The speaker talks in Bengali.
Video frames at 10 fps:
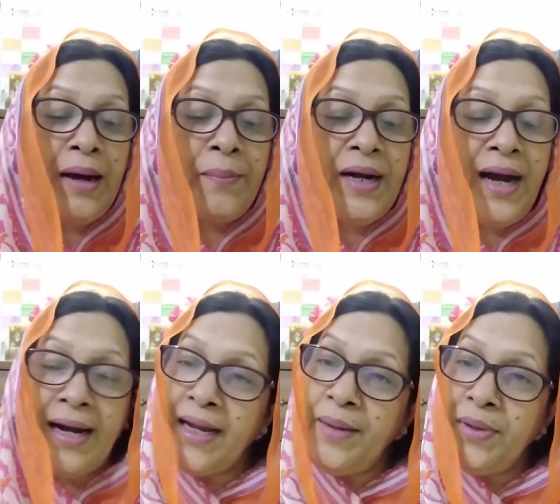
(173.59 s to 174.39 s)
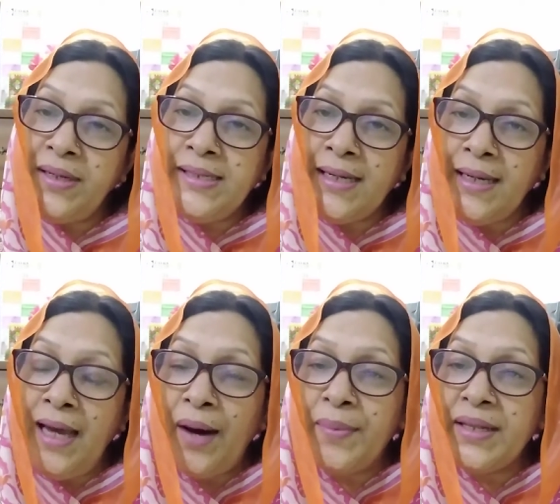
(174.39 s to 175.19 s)
আমরা আগেই বলেছি
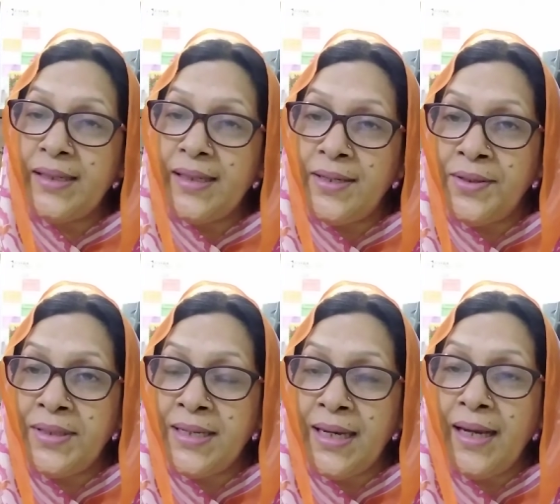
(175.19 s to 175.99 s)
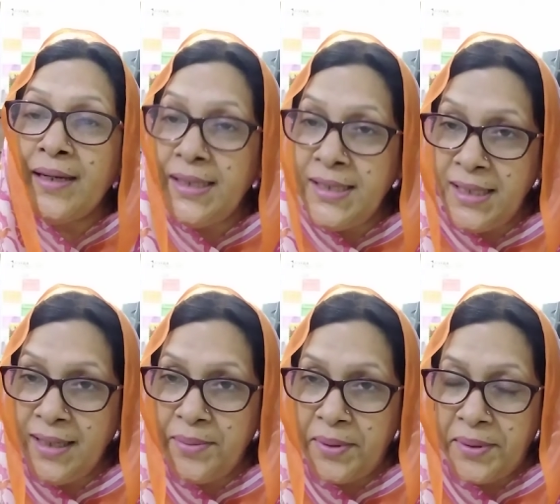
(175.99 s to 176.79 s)
কি আমাদের দেশ হচ্ছে কি কৃষি
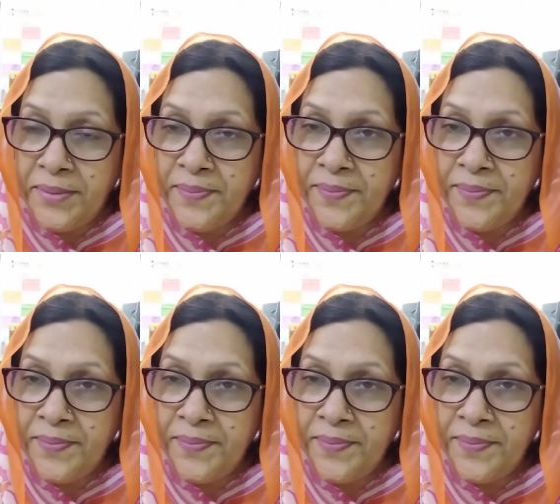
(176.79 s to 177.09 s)
নির্ভর